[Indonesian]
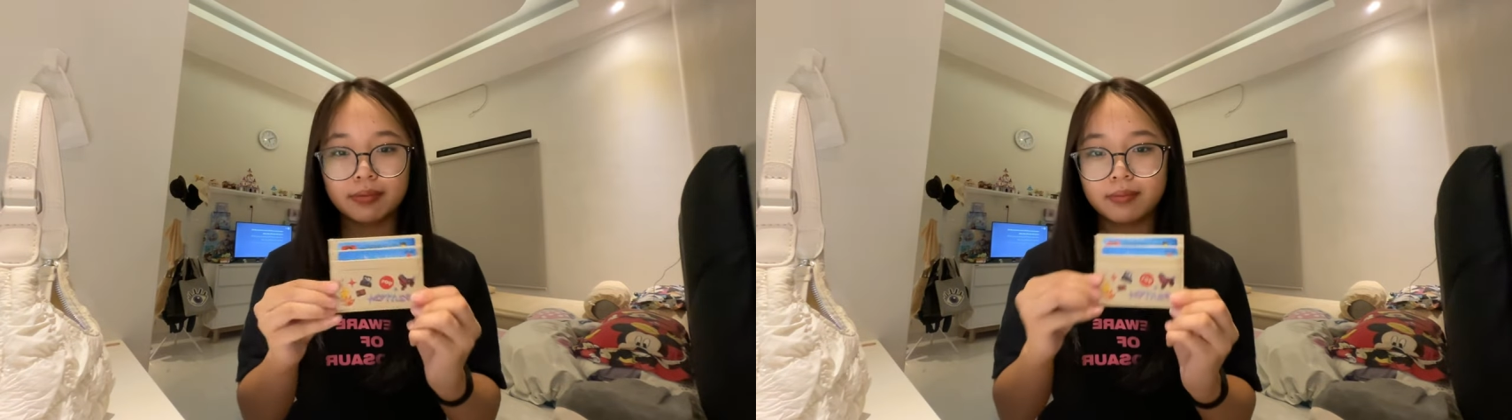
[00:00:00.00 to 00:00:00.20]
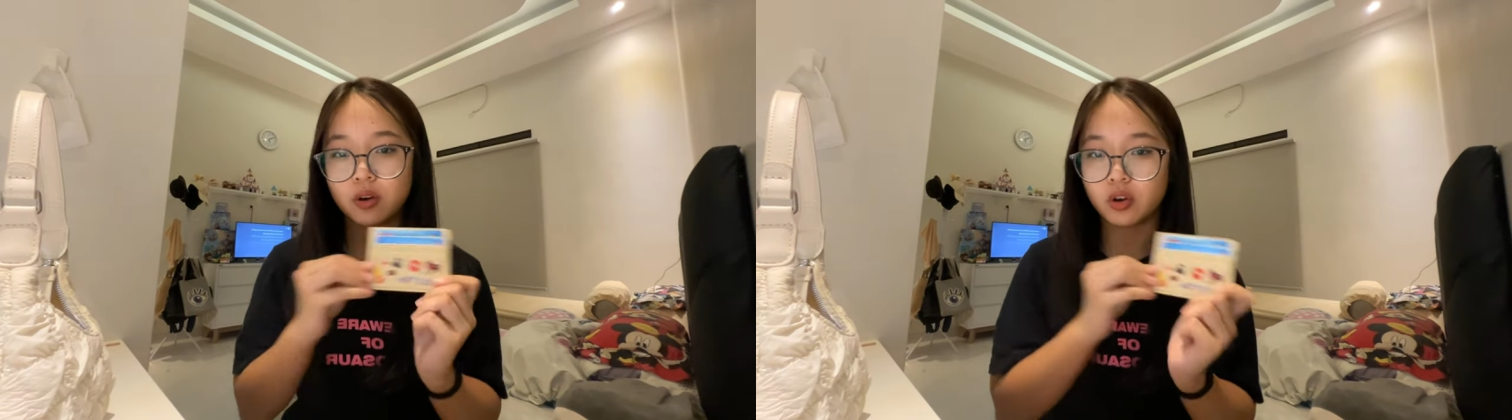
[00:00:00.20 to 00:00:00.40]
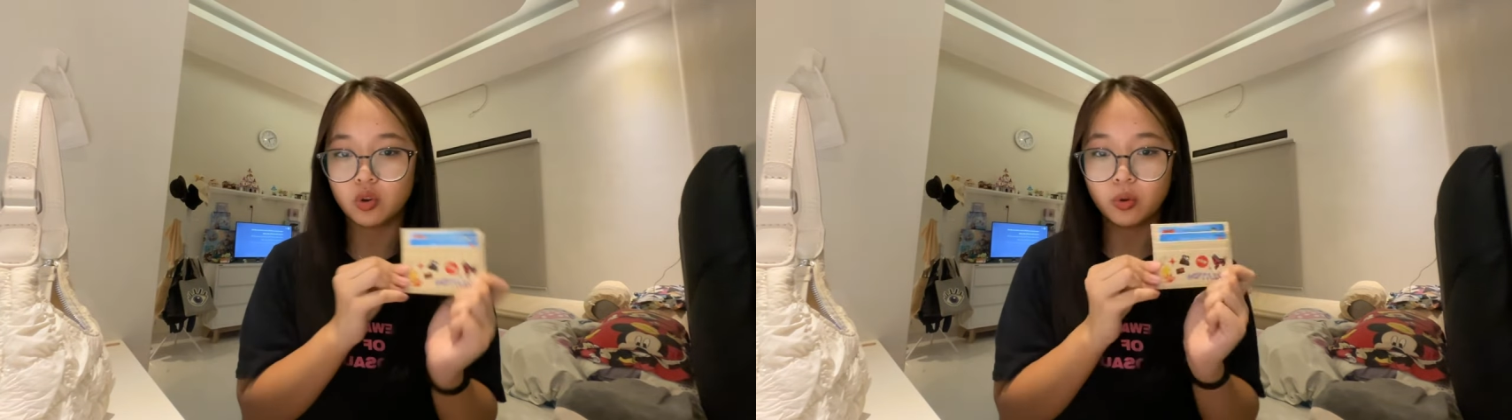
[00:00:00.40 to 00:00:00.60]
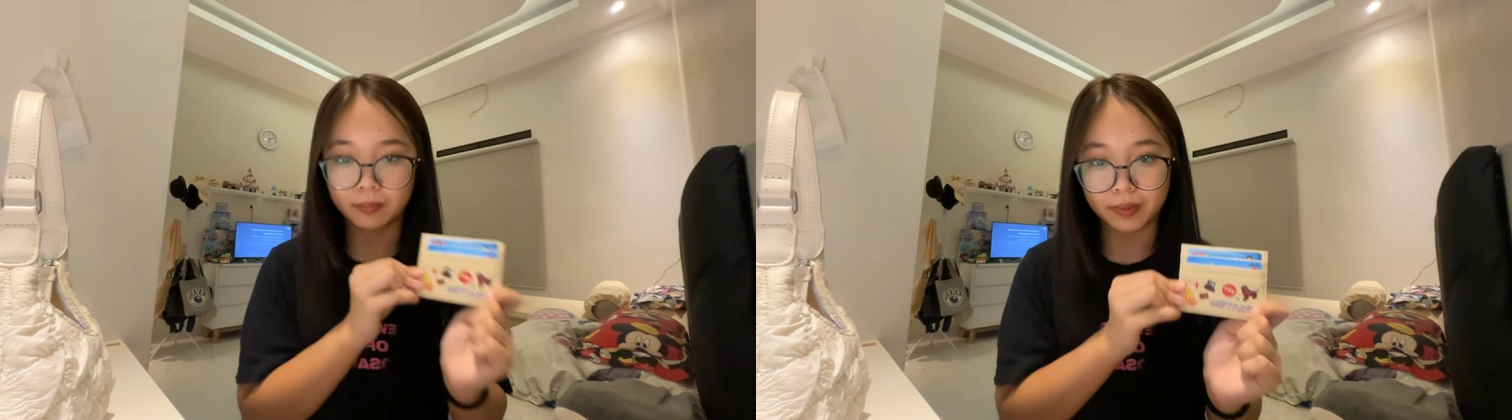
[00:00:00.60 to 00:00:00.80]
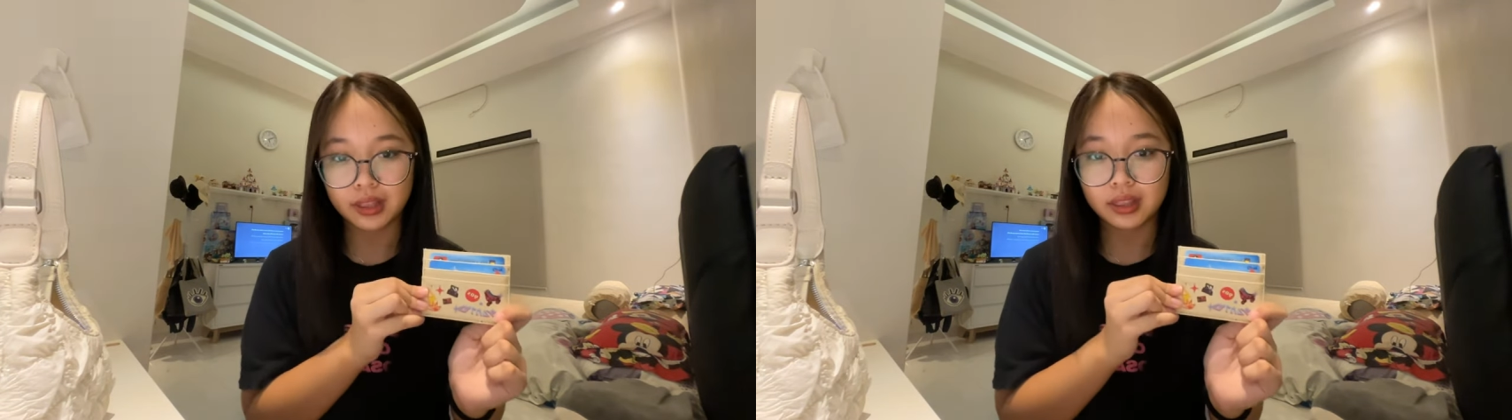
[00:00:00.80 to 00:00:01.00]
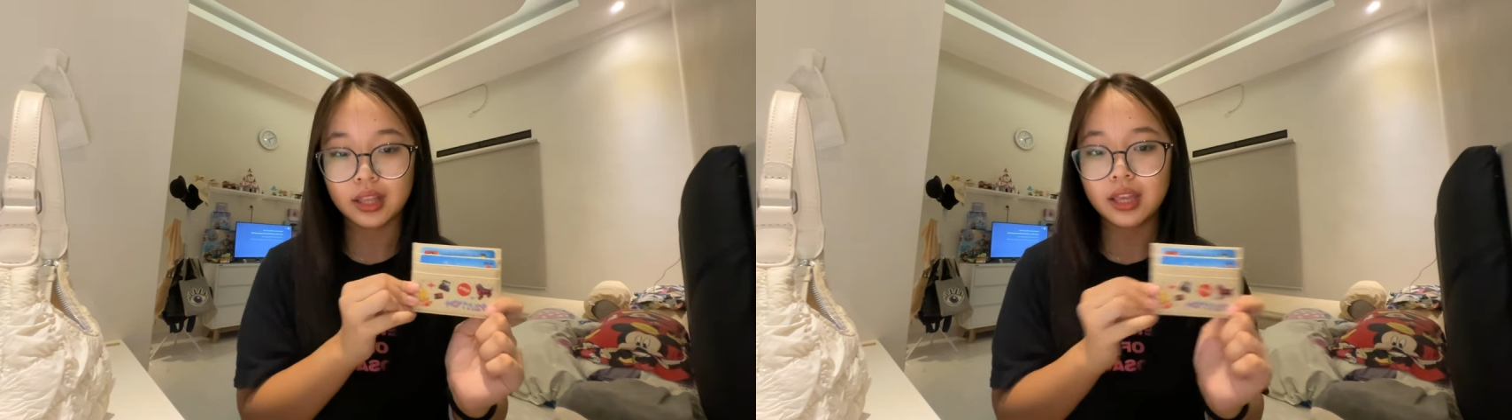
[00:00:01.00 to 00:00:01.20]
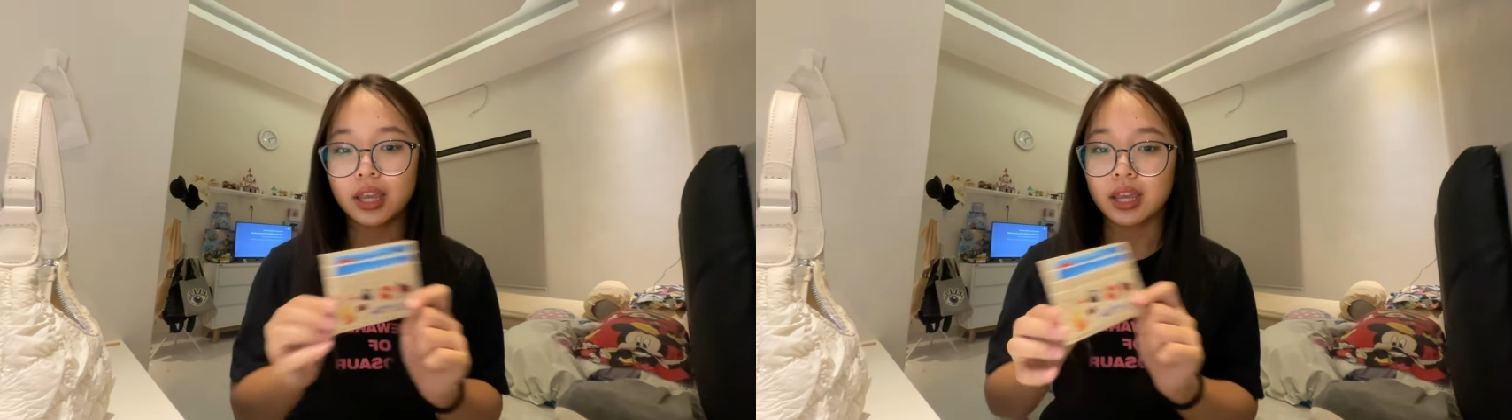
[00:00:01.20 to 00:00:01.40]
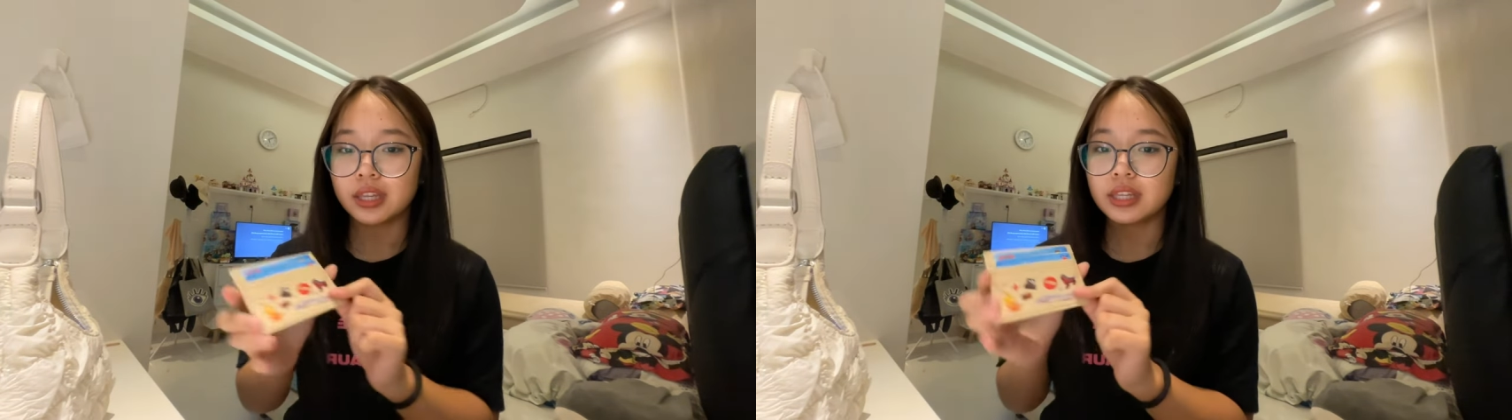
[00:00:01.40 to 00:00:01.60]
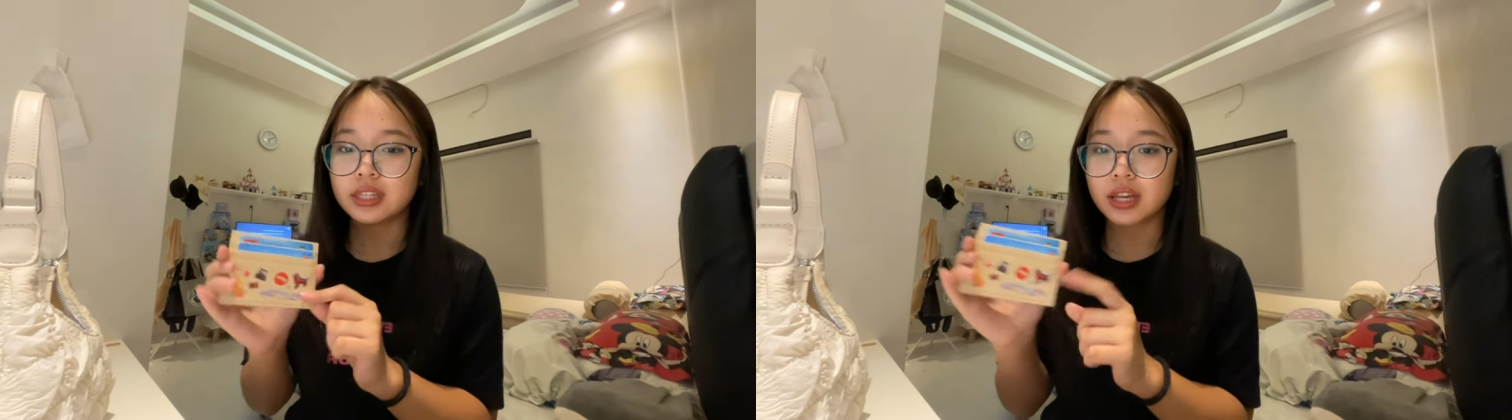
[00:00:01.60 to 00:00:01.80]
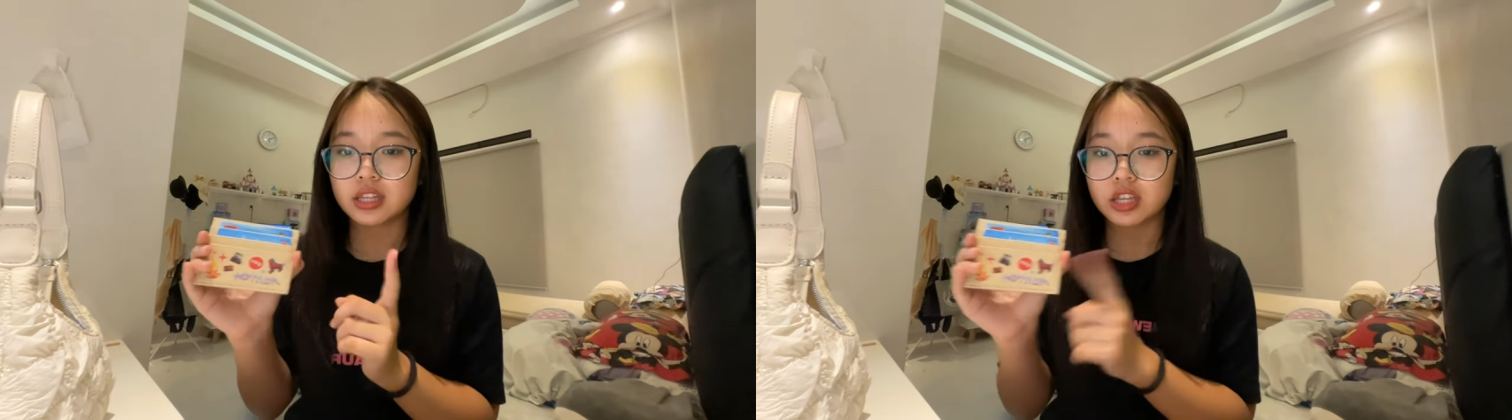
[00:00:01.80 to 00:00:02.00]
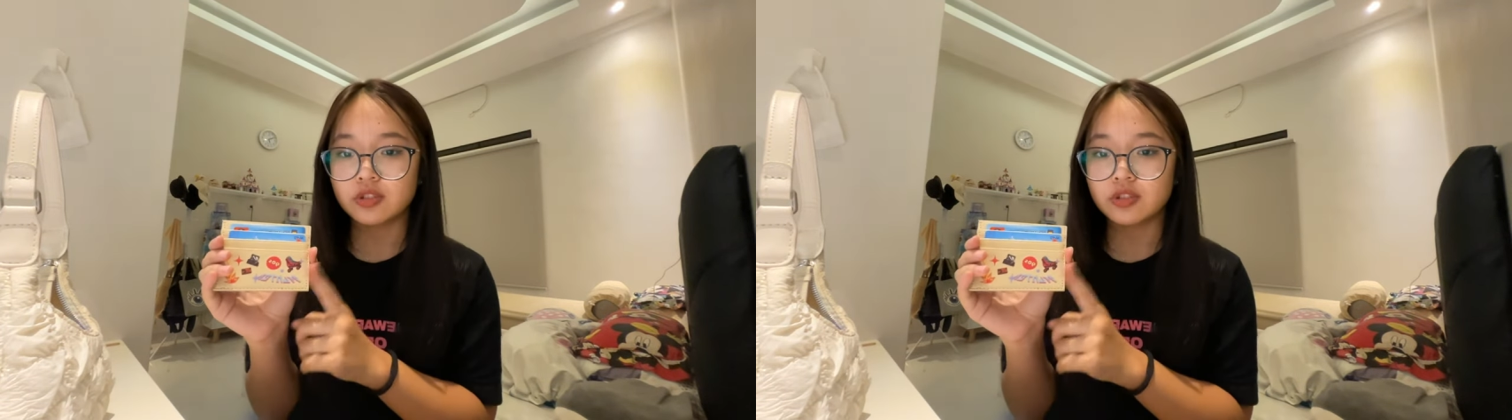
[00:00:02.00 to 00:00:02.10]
bawa dompet ini sengaja